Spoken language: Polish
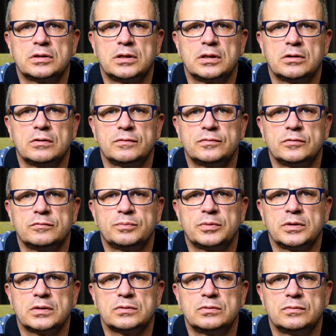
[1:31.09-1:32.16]
kierowców
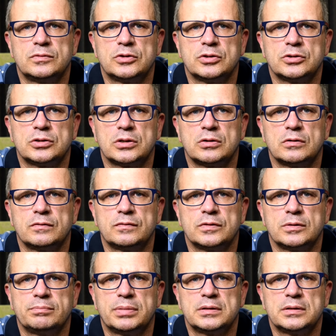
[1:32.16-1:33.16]
pojazdów ciężarowych?